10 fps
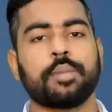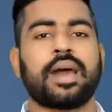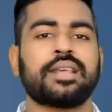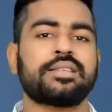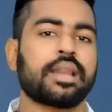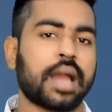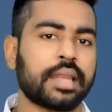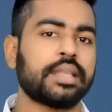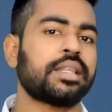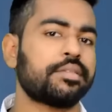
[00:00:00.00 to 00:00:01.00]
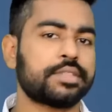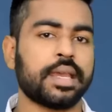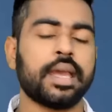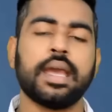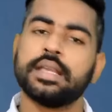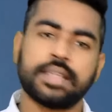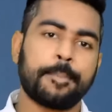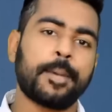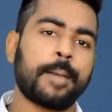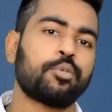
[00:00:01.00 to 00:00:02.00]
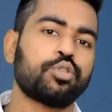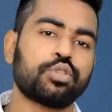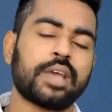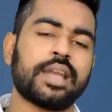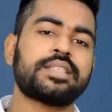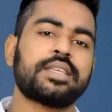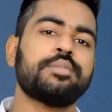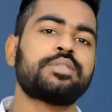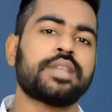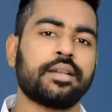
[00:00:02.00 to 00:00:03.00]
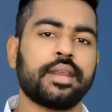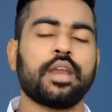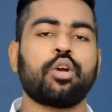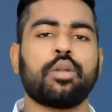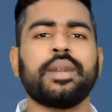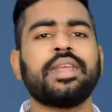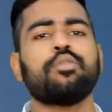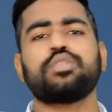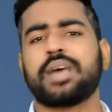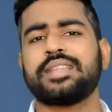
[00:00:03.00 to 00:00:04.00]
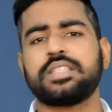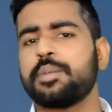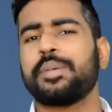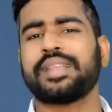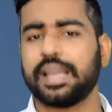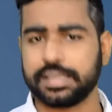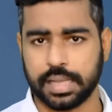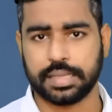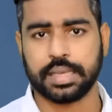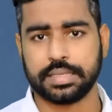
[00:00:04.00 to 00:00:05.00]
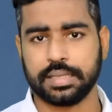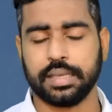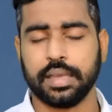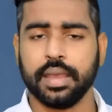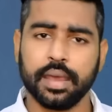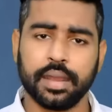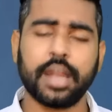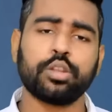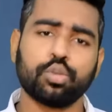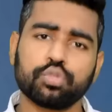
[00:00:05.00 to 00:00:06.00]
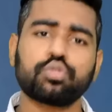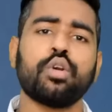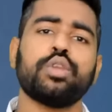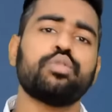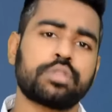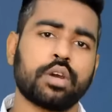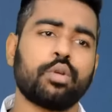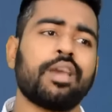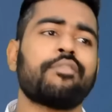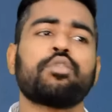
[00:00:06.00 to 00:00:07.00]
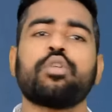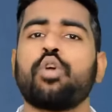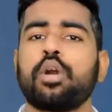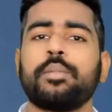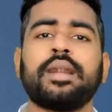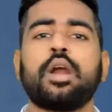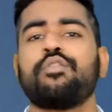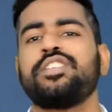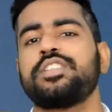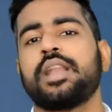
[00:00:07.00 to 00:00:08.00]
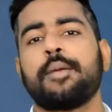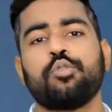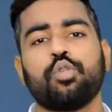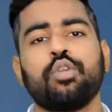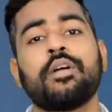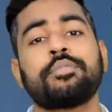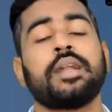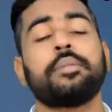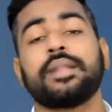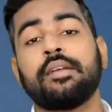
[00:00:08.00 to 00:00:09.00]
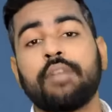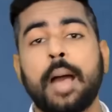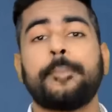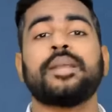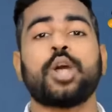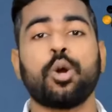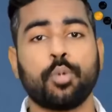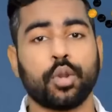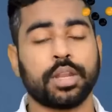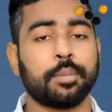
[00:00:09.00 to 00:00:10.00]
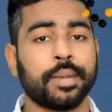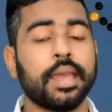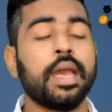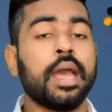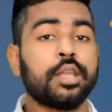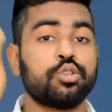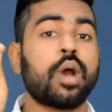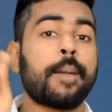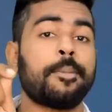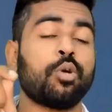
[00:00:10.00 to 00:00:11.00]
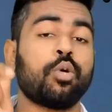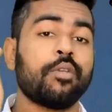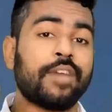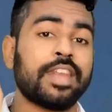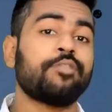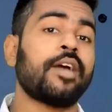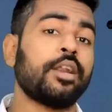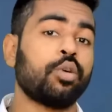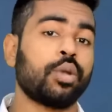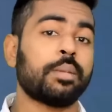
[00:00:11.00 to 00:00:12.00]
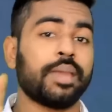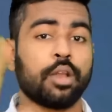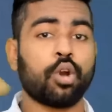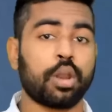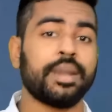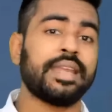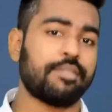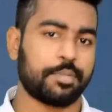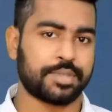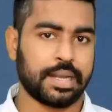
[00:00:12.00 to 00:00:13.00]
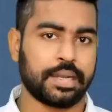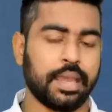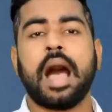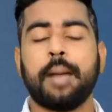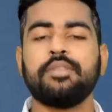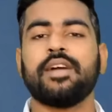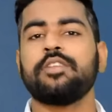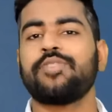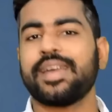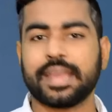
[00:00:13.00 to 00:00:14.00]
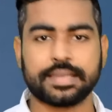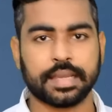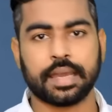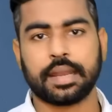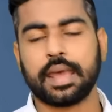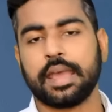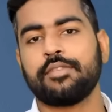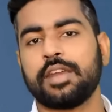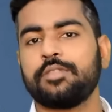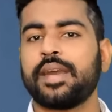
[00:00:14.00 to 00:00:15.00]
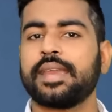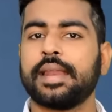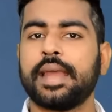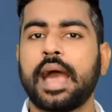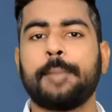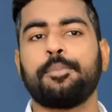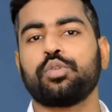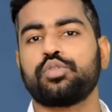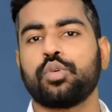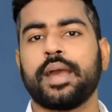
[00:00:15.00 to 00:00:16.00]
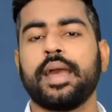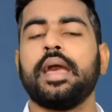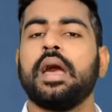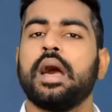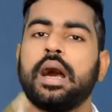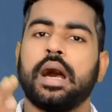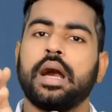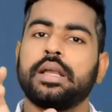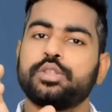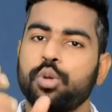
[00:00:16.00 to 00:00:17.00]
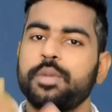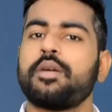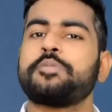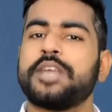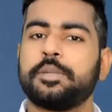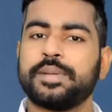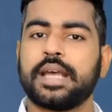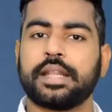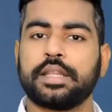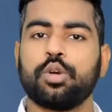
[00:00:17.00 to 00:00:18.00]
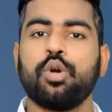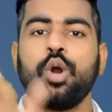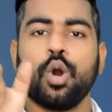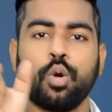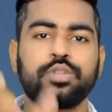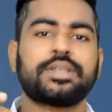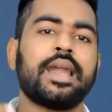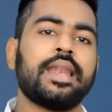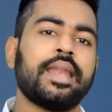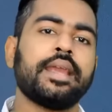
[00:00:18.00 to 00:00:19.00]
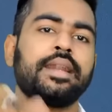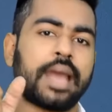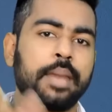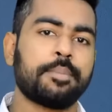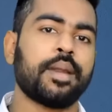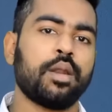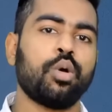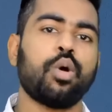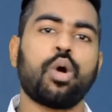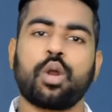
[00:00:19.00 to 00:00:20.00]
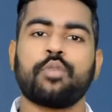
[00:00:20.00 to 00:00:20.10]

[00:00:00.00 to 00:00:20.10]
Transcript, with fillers: था जो कि भारत सरकार की तरफ से है जहाँ पे आपको जो सारी स्कीम्स चल रही है गवर्नमेंट की वो सारी चीज़ें पता लग जाती है ईजिली राइट तो उसको यूज़ करो या फिर कोई गवर्नमेंट का ऑफिशियल आप लोगों को वेबसाइट पता है वहां पे जाओ पोर्टल पे जो आप लोगों को वेरीफाइड हो कि भाई ये गवर्नमेंट की वेबसाइट है अभी वेरीफाई कैसे करना है वेरीफाई के लिए आप लोग जो है जो भी वेबसाइट पे जाते हो उसका लिंक टाइप कर लो